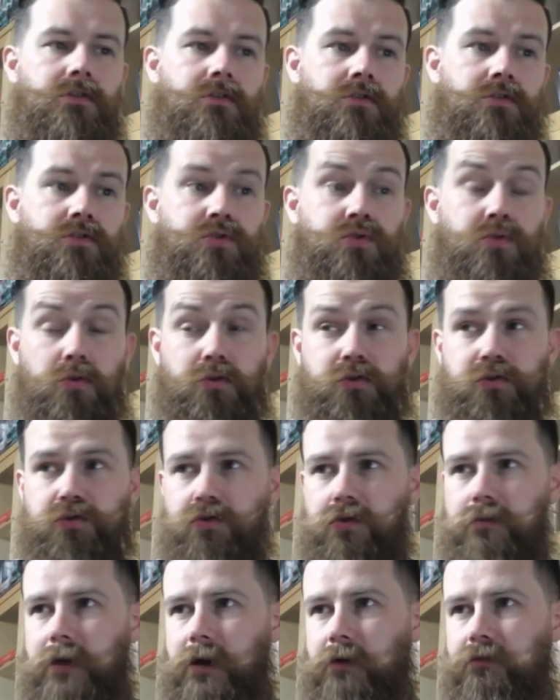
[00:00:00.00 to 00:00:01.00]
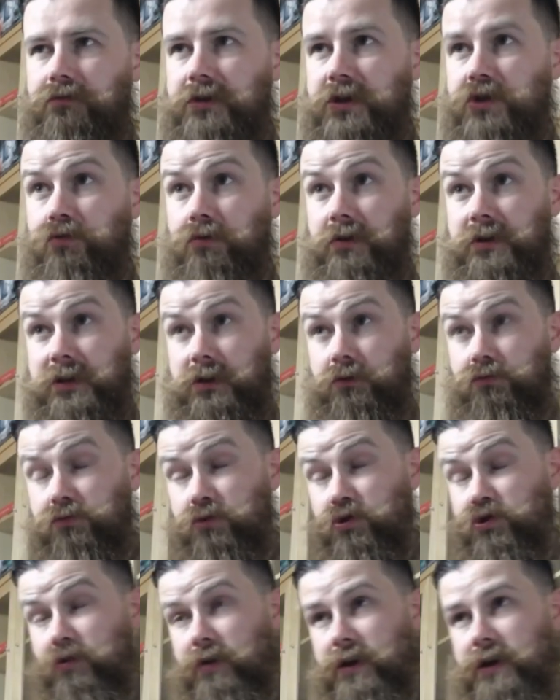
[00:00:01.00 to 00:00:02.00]
sur ce, bah écoutez, je crois que c'est tout ce
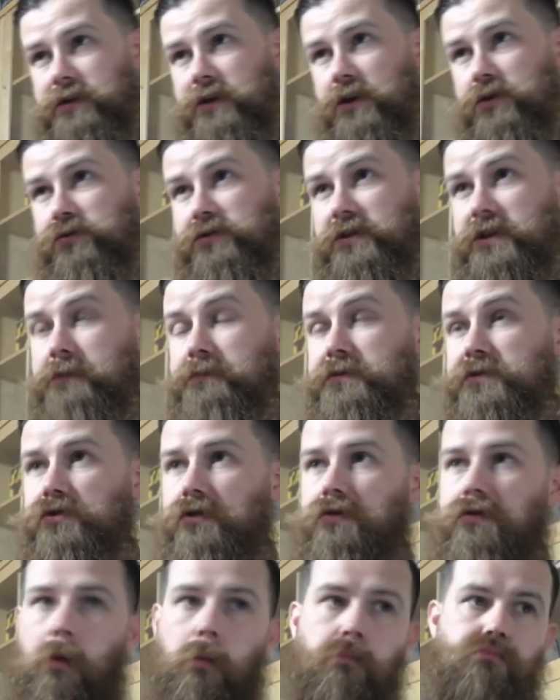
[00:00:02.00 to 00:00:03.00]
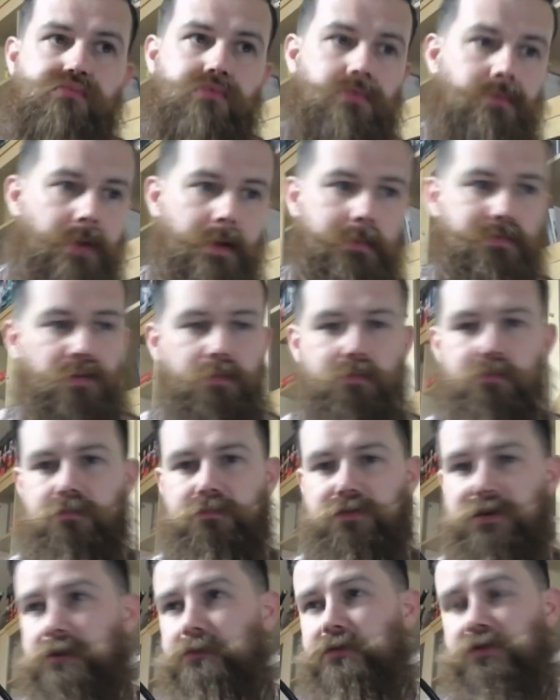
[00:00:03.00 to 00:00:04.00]
que j'aurais à dire sur cet épisode.
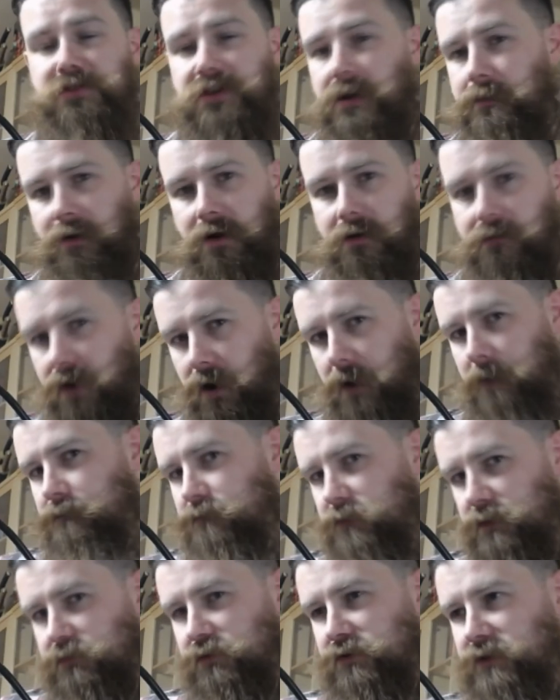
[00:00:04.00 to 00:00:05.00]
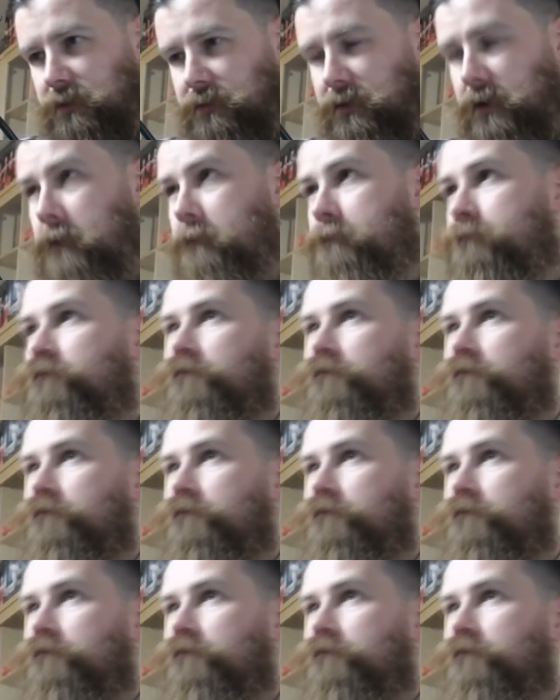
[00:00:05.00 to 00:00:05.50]
Petit épisode sympa, voilà, épisode sympa.